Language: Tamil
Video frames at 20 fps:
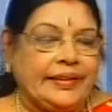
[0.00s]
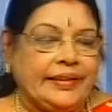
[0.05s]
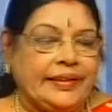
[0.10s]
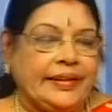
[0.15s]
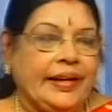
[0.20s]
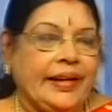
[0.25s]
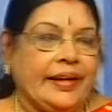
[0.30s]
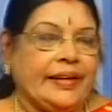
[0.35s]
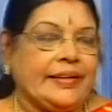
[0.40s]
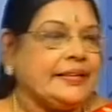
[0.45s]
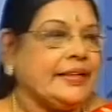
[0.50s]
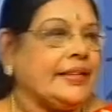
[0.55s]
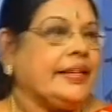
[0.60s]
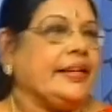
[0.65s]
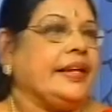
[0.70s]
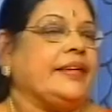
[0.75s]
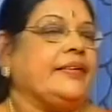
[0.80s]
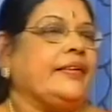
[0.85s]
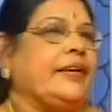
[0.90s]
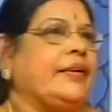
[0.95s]
அந்த நேரத்தில்
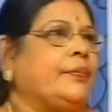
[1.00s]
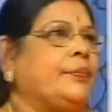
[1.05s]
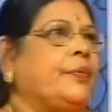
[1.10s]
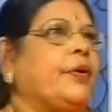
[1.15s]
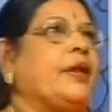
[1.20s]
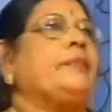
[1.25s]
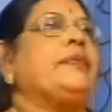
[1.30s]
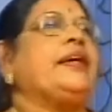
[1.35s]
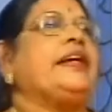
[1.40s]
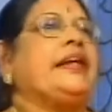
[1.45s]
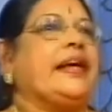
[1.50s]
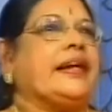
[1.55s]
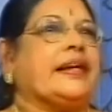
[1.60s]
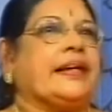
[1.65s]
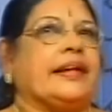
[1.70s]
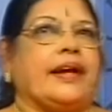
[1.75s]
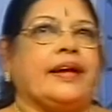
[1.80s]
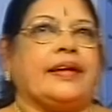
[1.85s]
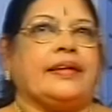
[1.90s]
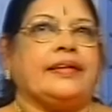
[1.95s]
சரி
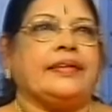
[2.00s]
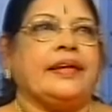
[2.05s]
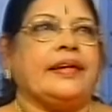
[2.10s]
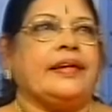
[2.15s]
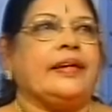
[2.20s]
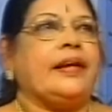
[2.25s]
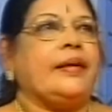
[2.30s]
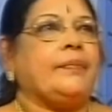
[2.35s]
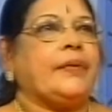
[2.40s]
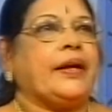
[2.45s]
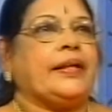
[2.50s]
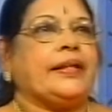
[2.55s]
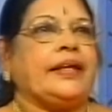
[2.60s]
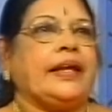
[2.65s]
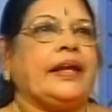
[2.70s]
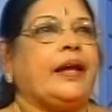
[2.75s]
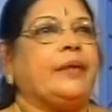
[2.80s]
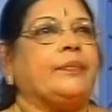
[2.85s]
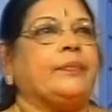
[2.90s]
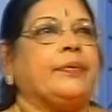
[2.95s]
புலம்பிக்கிட்டே இருக்கிறான் தென்றலை
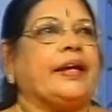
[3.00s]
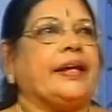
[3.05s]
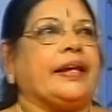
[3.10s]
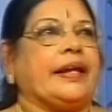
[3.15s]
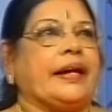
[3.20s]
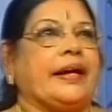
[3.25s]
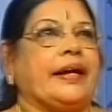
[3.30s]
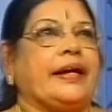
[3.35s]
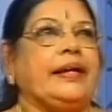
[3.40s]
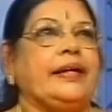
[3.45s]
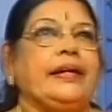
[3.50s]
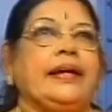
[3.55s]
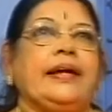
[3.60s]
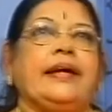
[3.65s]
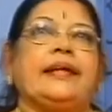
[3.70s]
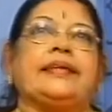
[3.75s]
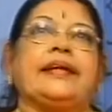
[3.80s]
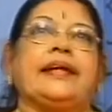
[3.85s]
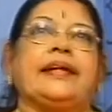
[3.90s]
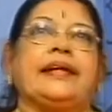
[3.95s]
பார்த்து எல்லாரும் போயிடுறாங்க
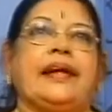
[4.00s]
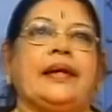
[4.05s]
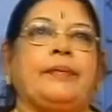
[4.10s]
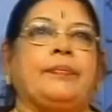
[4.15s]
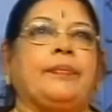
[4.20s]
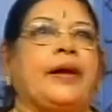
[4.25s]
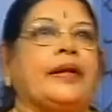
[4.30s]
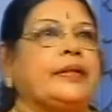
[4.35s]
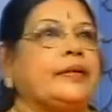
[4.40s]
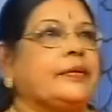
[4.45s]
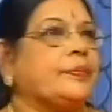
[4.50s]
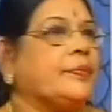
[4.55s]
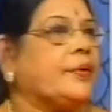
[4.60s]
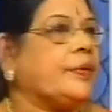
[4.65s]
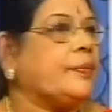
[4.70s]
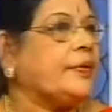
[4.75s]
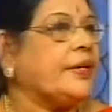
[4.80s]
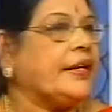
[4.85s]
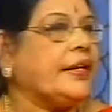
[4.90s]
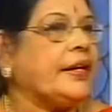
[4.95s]
தென்றலை பார்த்து
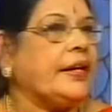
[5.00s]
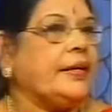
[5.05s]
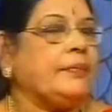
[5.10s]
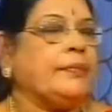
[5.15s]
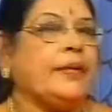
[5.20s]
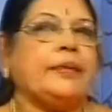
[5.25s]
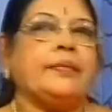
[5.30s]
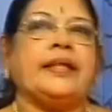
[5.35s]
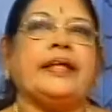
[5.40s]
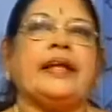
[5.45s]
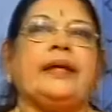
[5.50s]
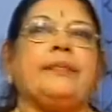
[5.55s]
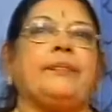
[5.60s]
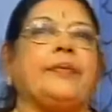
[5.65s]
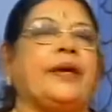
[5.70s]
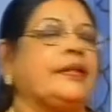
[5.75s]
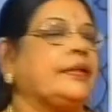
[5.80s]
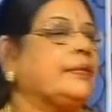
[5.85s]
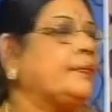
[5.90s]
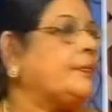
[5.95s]
புலம்புகிறாள்
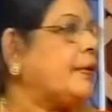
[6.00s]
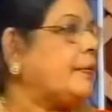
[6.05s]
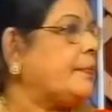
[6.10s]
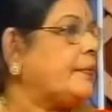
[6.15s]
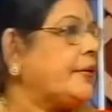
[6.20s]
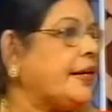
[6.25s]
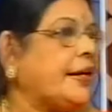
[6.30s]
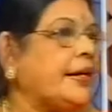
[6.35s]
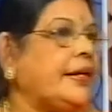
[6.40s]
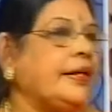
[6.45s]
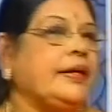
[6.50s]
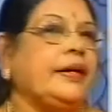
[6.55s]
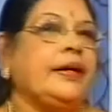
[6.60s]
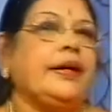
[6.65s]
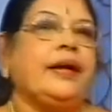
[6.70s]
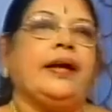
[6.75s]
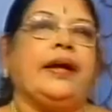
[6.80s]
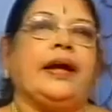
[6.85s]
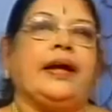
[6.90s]
மன்மதனை பார்த்து புலம்புகிறாள்